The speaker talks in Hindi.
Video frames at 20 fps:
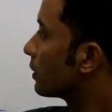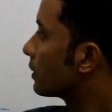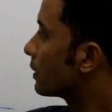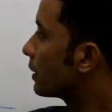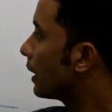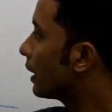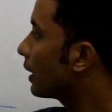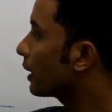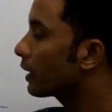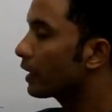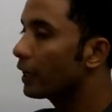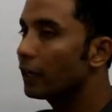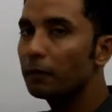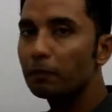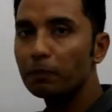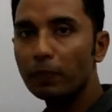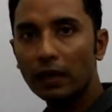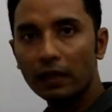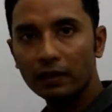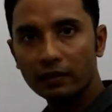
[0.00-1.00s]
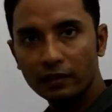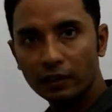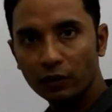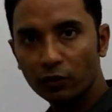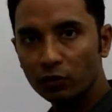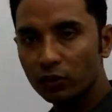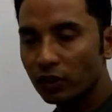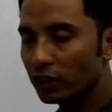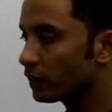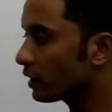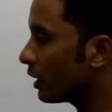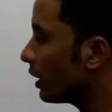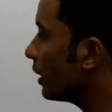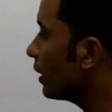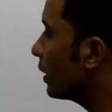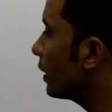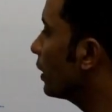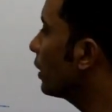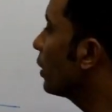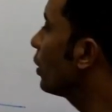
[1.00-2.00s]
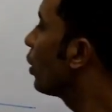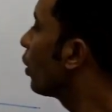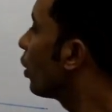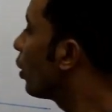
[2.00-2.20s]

सेल के पास से गुजरता है